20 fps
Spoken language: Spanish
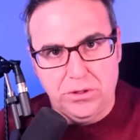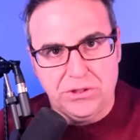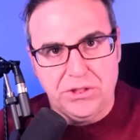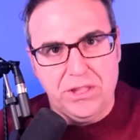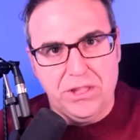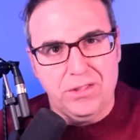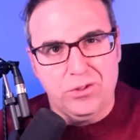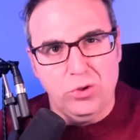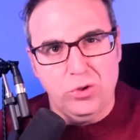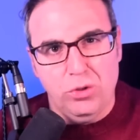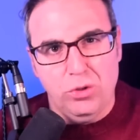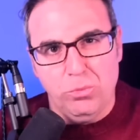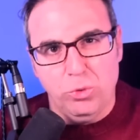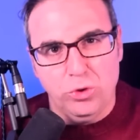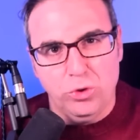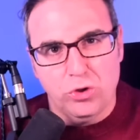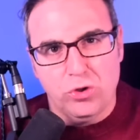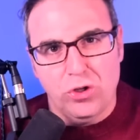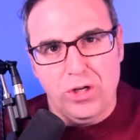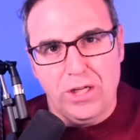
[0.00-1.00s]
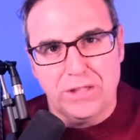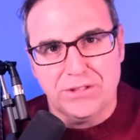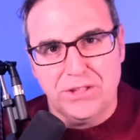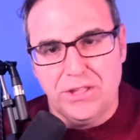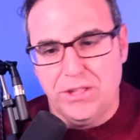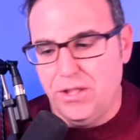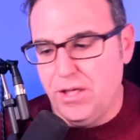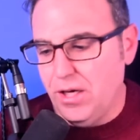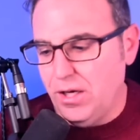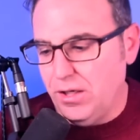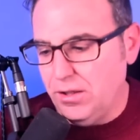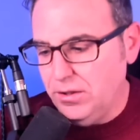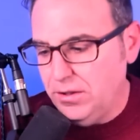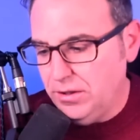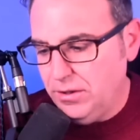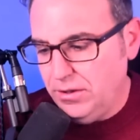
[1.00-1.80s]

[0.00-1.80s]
Así que todo el mundo con la silla,